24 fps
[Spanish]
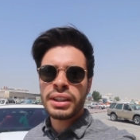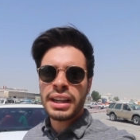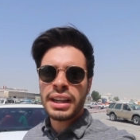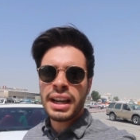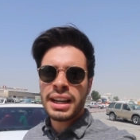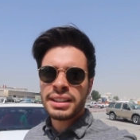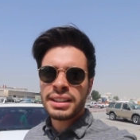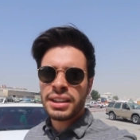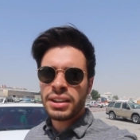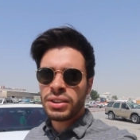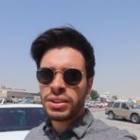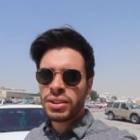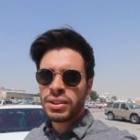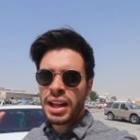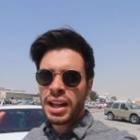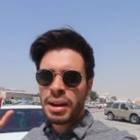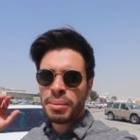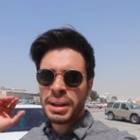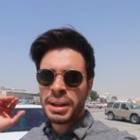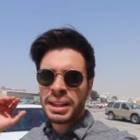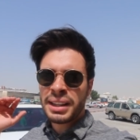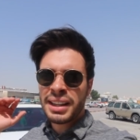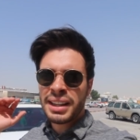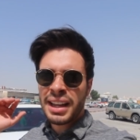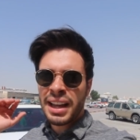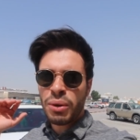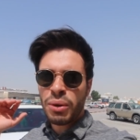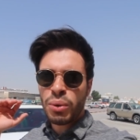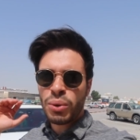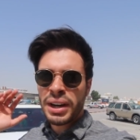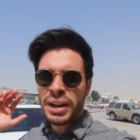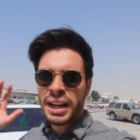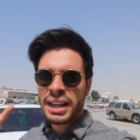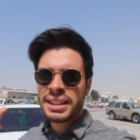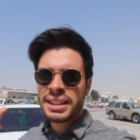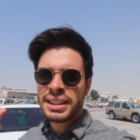y ha sido totalmente
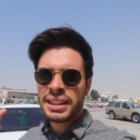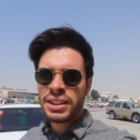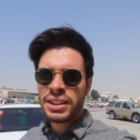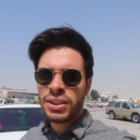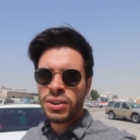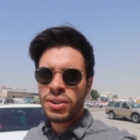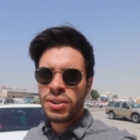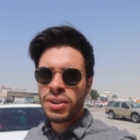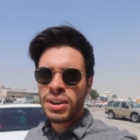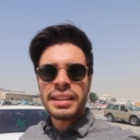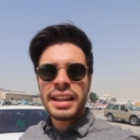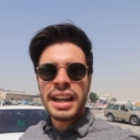un éxito.